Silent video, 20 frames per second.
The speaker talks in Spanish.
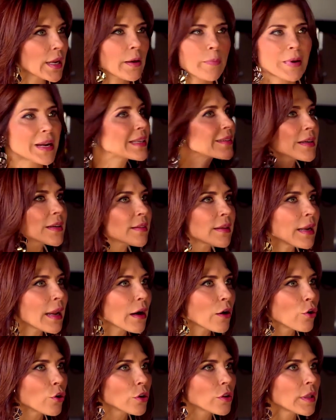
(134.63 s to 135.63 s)
Aires, para hacerte
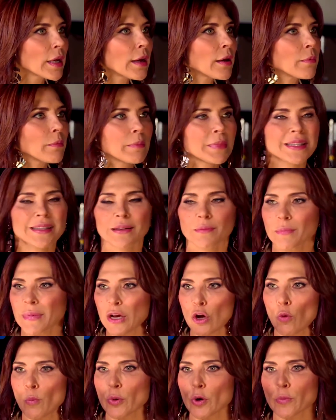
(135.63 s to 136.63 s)
la corta,
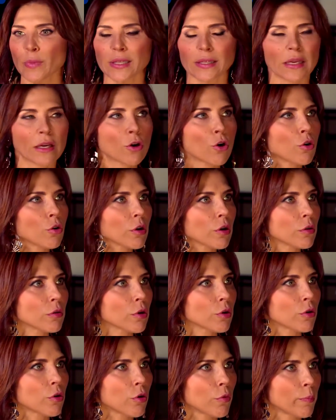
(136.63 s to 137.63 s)
me, comprometí con,
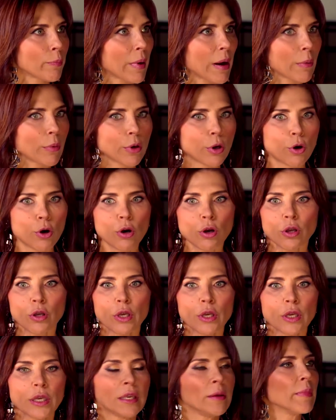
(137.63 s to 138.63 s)
con Pablo
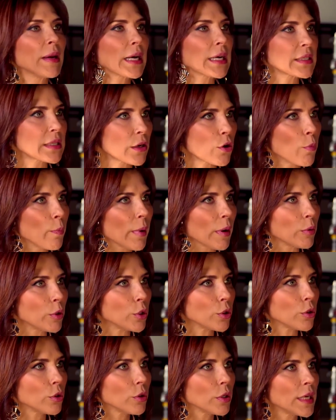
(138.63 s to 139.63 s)
y me casé con
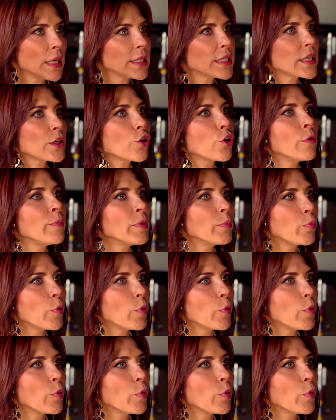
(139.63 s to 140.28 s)
Pablo, el chico de